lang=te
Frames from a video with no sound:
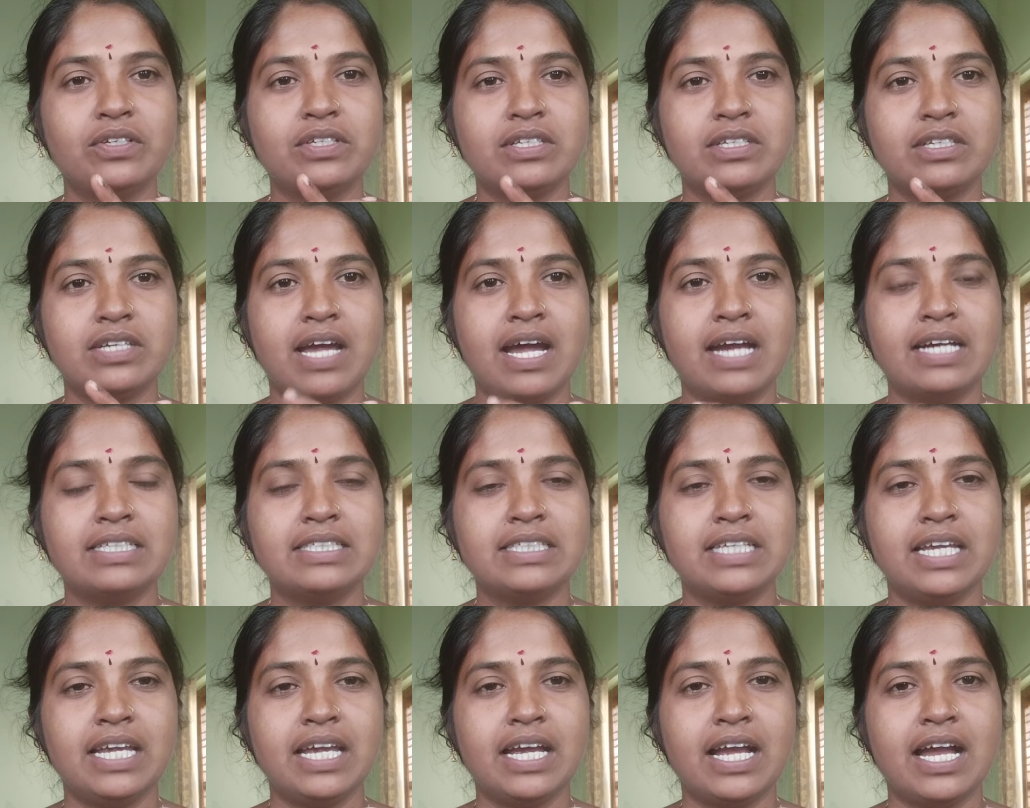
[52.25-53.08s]
స్టార్ట్
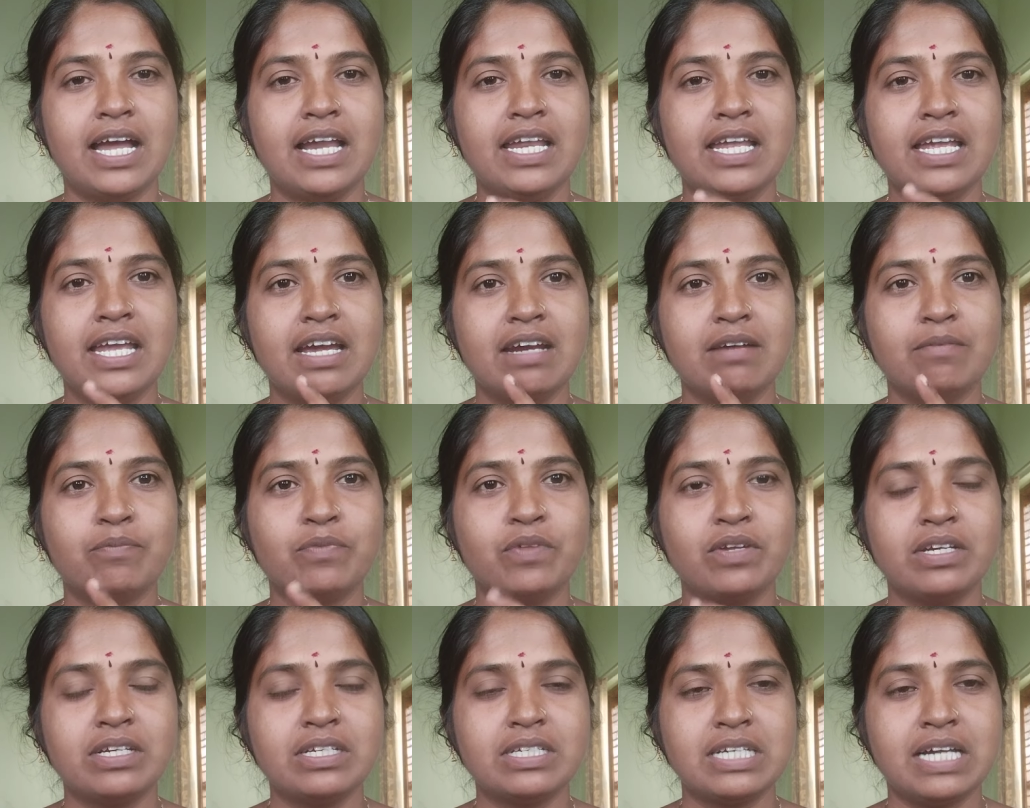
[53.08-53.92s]
చేయగానే
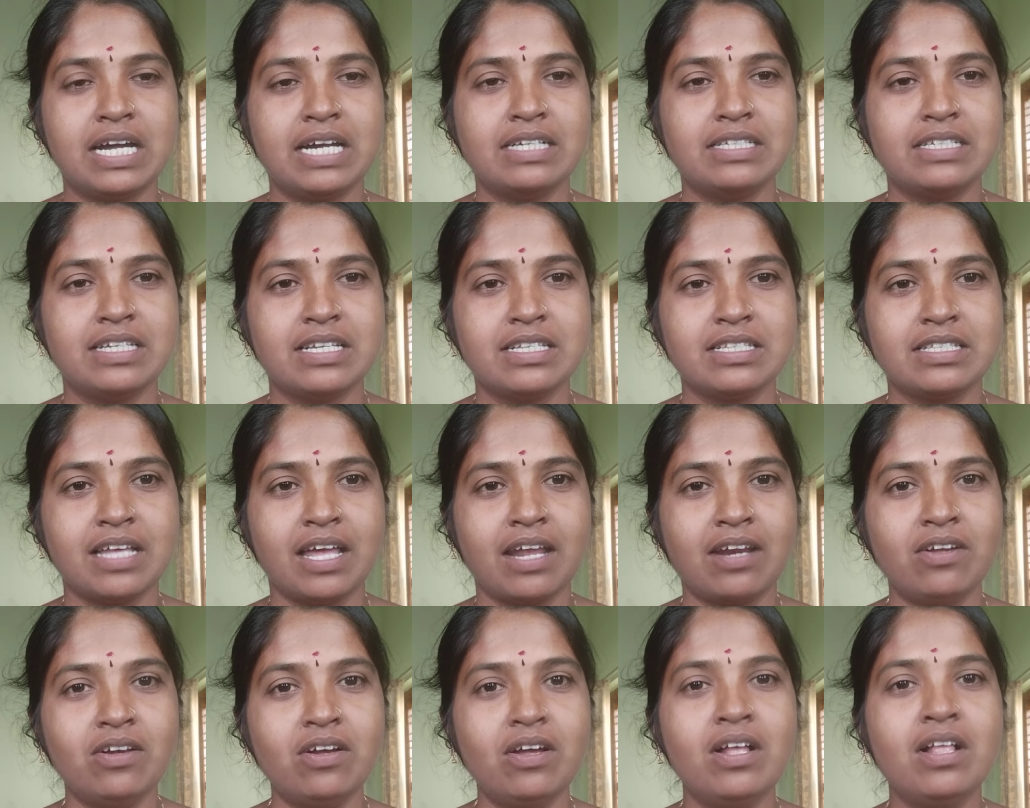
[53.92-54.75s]
ఏడుపుతోనే స్టార్ట్
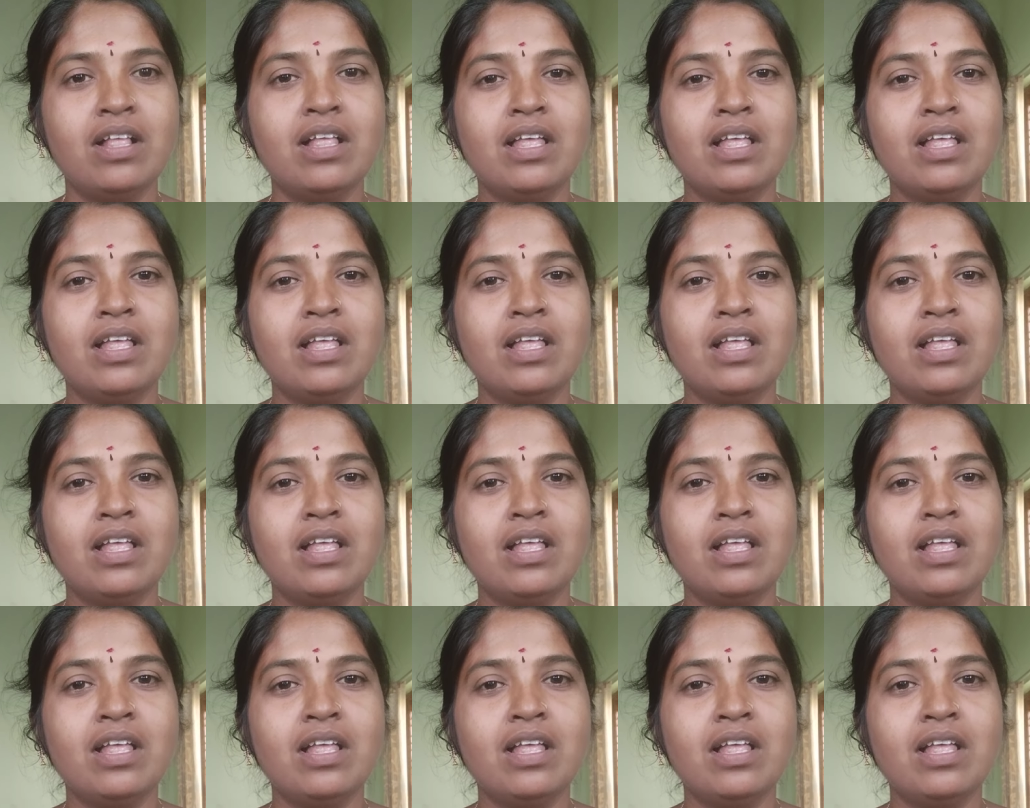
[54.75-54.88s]
చేస్తారు